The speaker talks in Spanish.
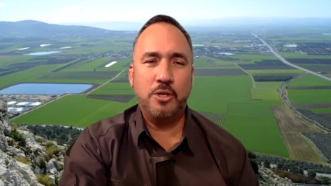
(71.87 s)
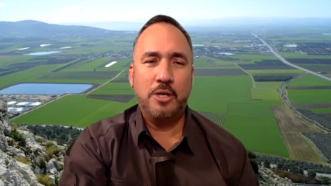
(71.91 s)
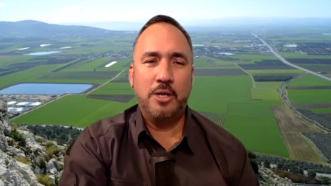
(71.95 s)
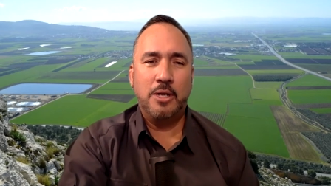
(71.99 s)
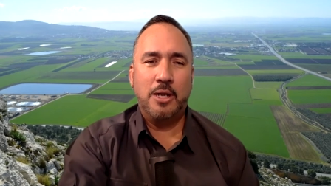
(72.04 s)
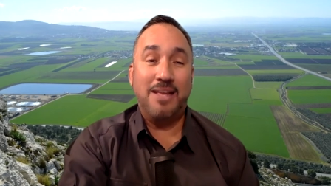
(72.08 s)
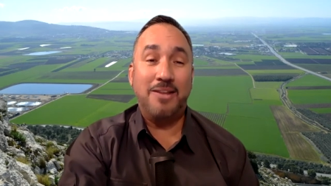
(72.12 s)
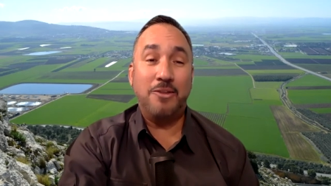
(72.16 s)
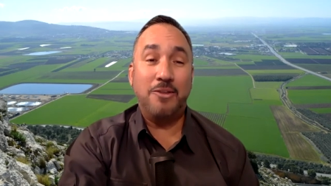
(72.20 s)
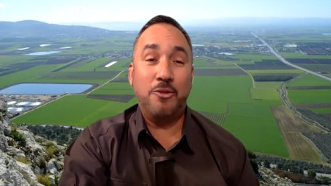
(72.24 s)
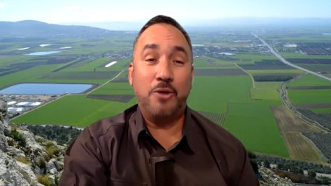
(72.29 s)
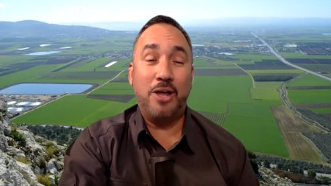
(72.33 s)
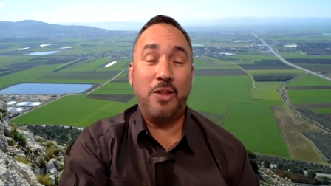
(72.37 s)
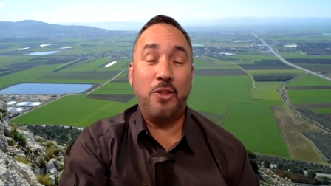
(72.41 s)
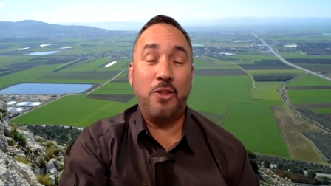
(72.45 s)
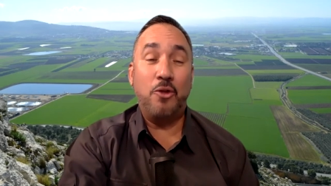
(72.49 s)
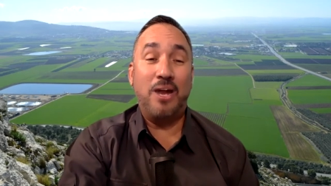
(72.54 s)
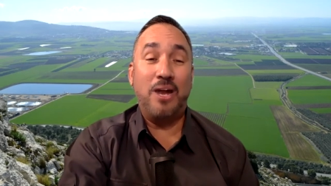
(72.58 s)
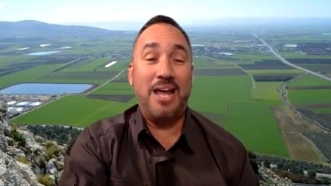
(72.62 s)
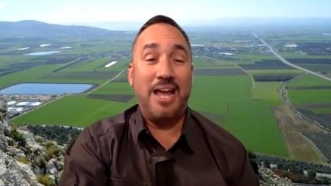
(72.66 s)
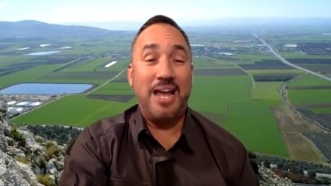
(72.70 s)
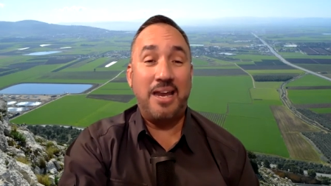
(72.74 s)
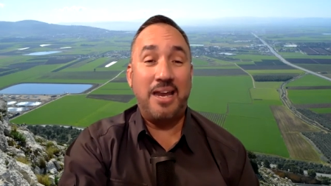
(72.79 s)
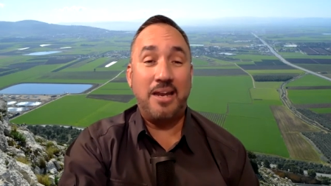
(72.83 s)
Me ha tocado
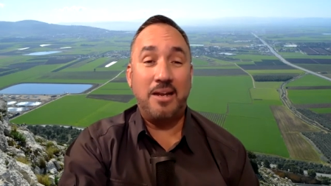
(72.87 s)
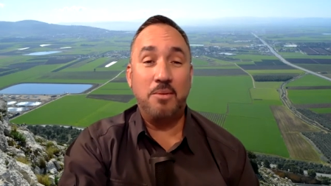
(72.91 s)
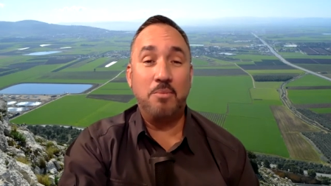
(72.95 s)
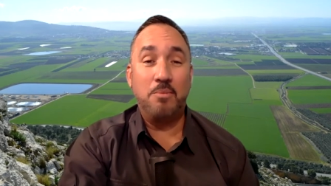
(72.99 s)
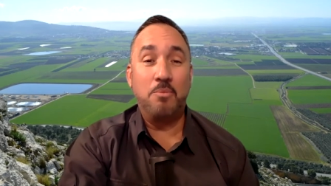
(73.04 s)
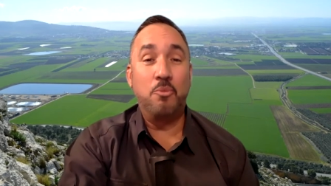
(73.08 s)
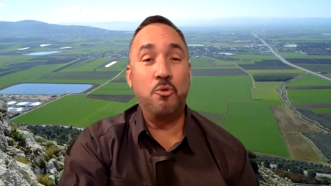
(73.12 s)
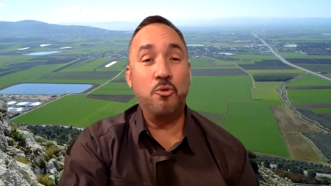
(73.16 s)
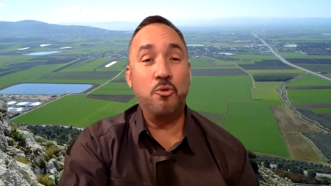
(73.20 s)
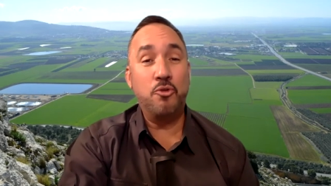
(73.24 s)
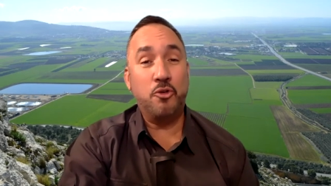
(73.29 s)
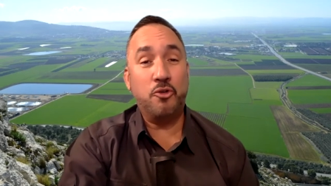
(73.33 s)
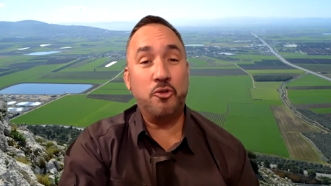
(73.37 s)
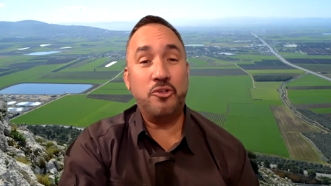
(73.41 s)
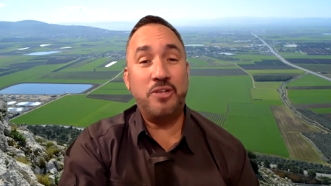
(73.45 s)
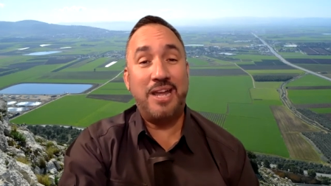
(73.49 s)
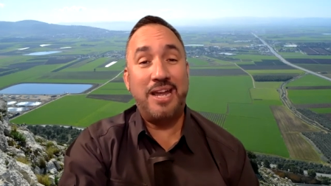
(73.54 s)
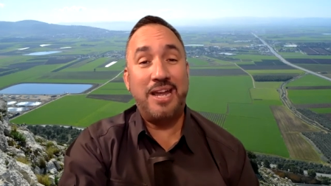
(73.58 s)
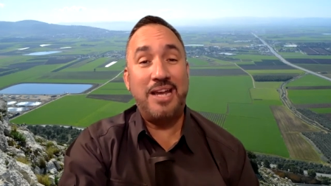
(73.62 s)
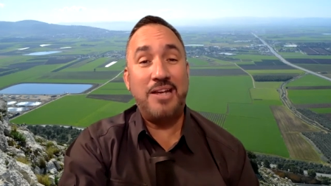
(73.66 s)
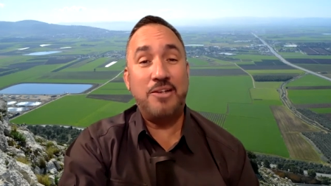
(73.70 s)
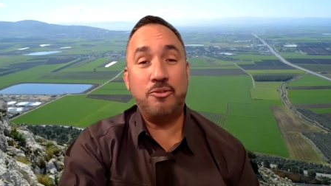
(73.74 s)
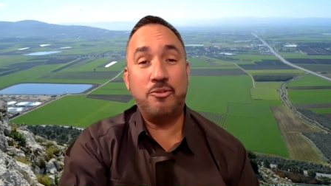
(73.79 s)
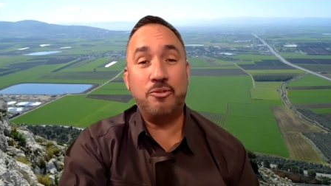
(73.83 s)
leer muchos
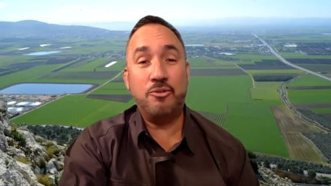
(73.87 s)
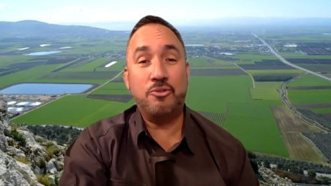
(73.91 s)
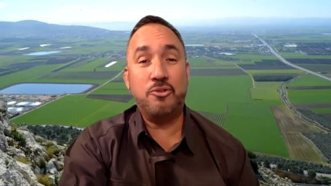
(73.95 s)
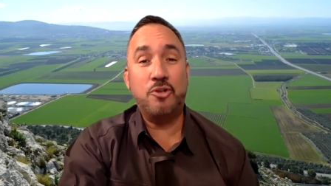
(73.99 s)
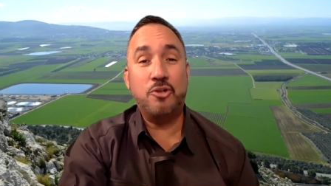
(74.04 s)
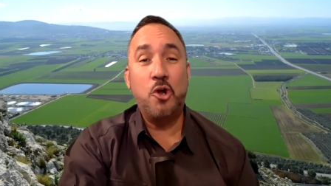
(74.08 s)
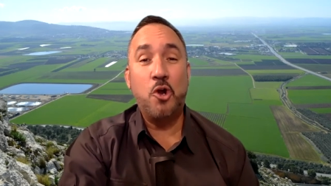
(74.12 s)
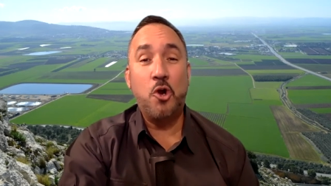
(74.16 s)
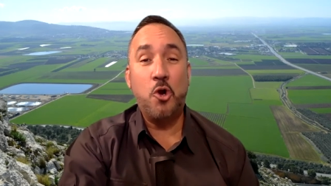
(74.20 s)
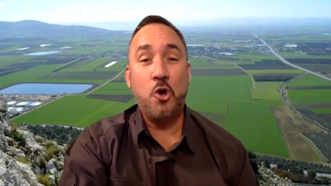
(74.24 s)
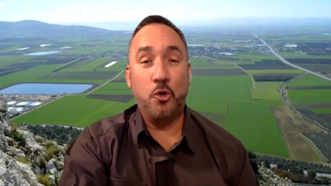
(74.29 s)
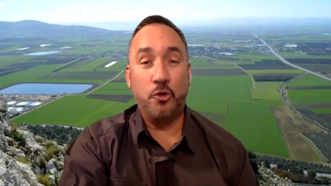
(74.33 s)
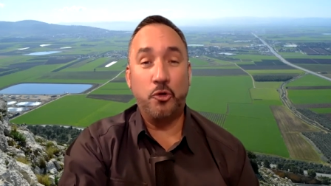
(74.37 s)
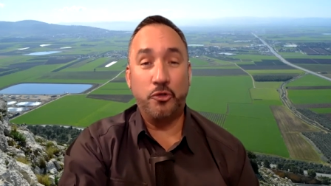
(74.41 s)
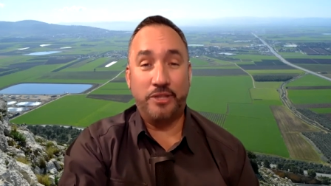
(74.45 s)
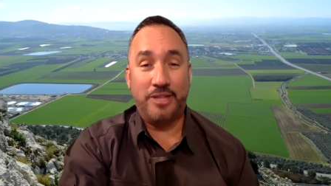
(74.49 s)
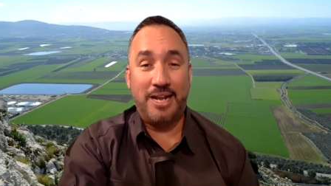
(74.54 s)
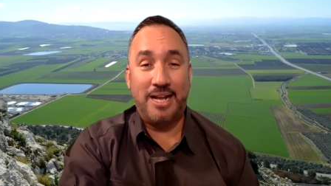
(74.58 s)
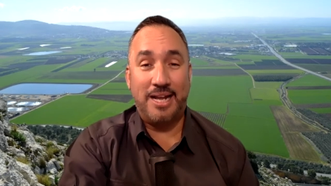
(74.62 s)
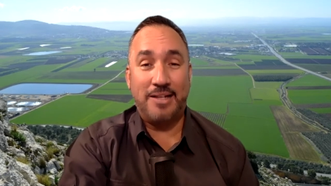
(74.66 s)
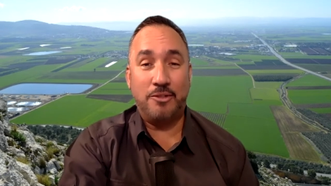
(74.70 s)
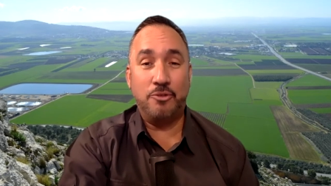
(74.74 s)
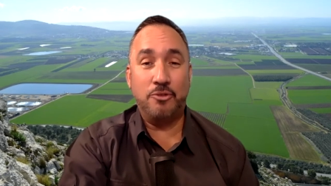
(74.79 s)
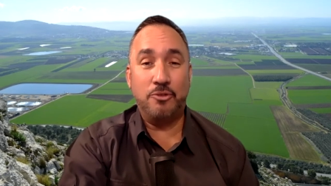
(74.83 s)
de esos
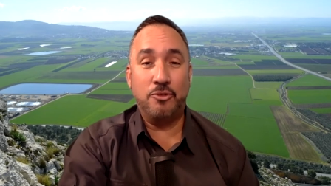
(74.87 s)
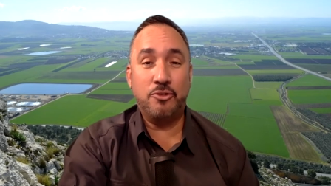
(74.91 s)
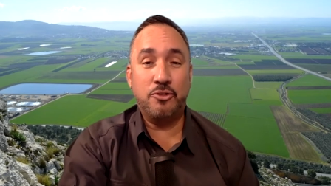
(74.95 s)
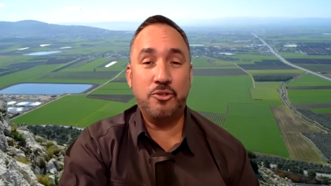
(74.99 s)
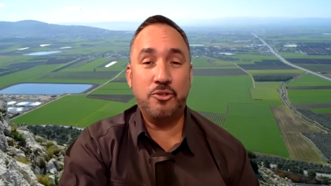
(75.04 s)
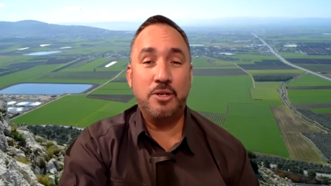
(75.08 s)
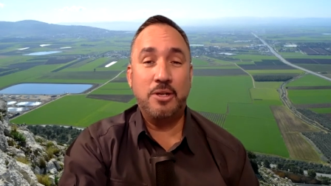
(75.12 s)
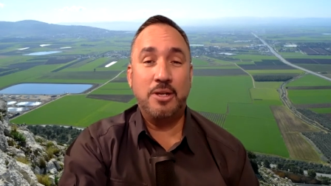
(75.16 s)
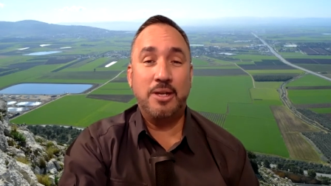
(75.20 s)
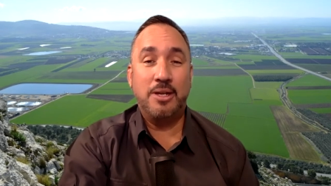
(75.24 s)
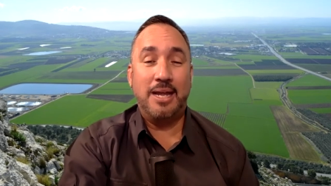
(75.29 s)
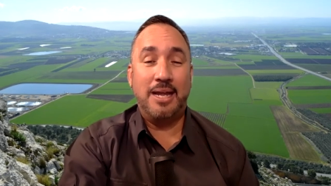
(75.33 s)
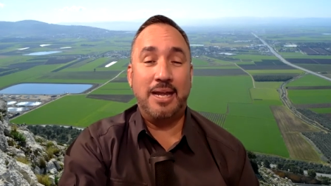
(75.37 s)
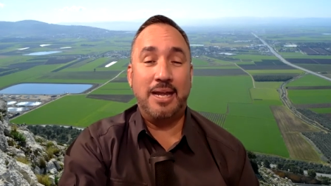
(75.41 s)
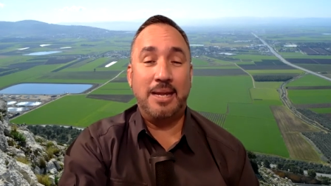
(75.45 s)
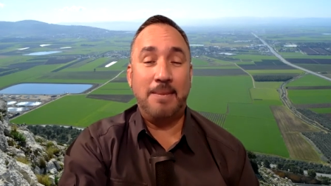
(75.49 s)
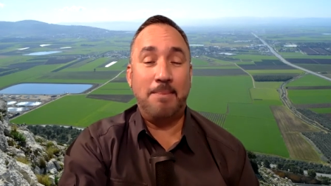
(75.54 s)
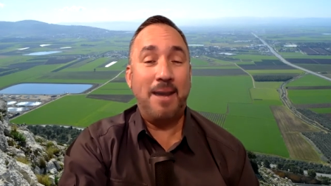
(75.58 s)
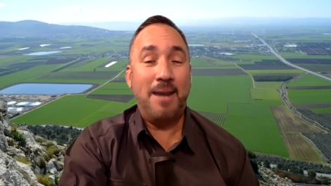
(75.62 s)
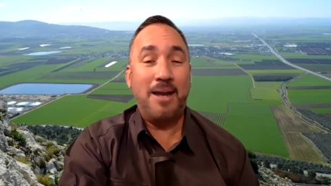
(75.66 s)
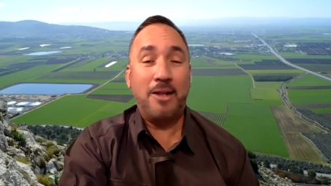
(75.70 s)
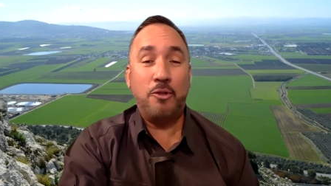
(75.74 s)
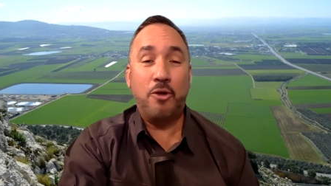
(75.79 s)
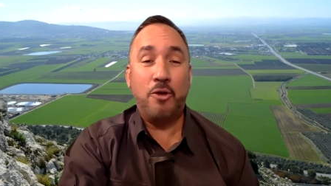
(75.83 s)
contratos eh, y
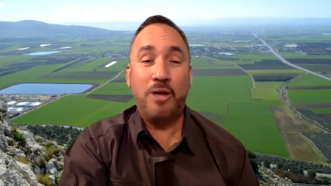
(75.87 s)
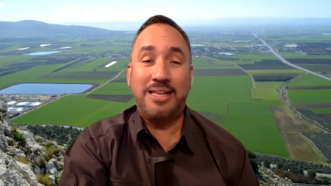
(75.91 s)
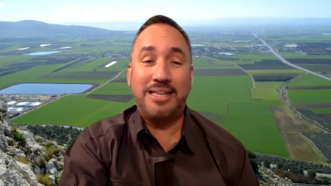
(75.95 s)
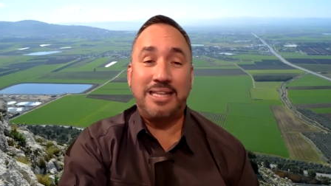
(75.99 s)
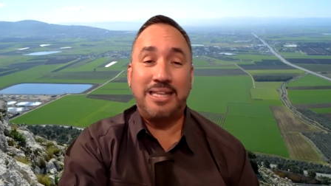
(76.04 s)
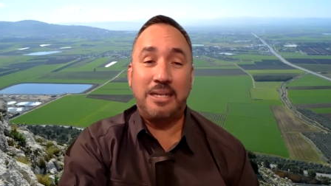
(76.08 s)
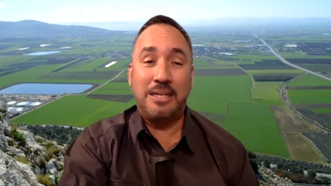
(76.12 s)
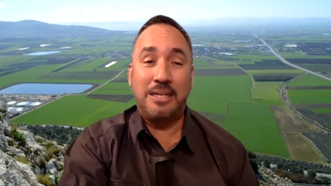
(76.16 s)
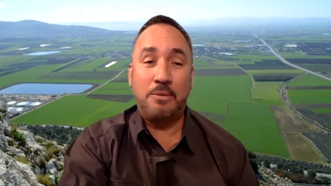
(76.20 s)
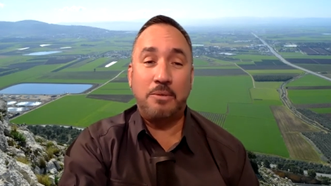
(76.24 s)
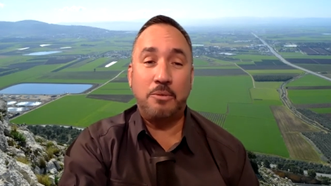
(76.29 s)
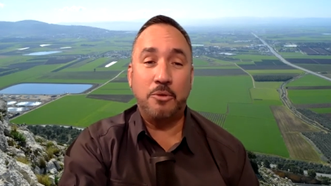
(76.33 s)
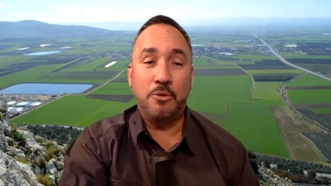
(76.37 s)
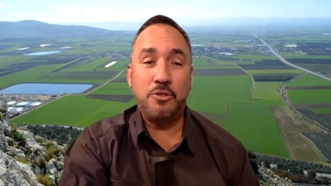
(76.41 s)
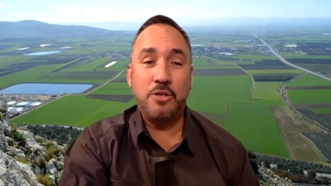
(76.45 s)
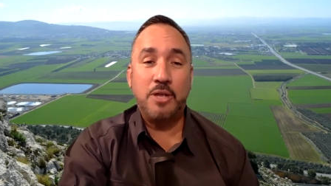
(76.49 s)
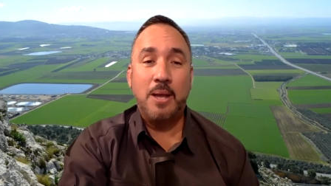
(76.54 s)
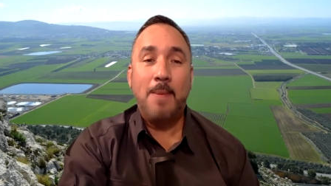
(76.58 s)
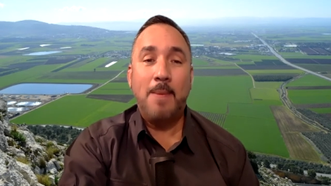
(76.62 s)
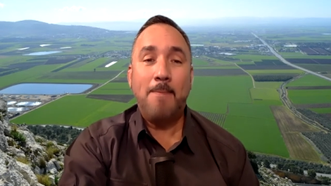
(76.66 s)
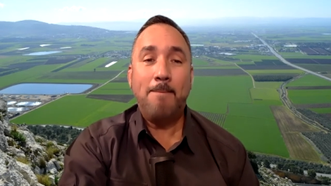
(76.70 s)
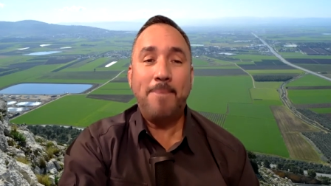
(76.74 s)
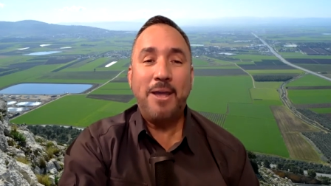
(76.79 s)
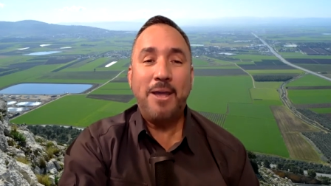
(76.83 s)
pactos antiguos.
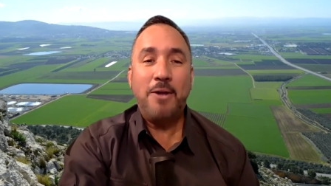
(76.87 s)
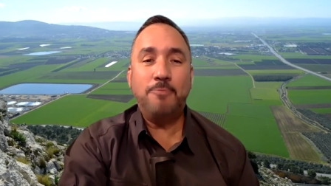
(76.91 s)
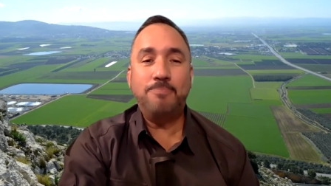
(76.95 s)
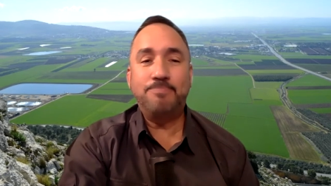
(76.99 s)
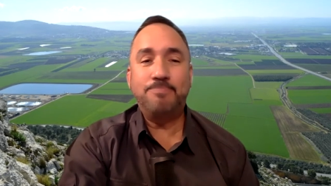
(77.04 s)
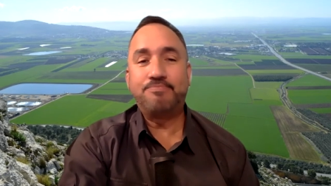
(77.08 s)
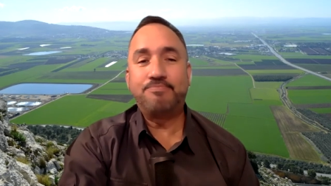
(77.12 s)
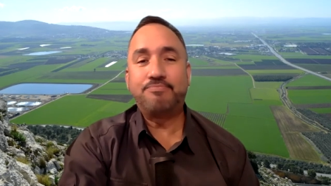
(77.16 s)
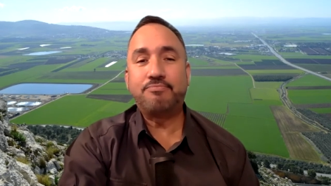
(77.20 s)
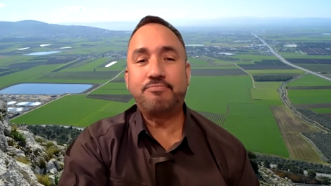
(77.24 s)
Pero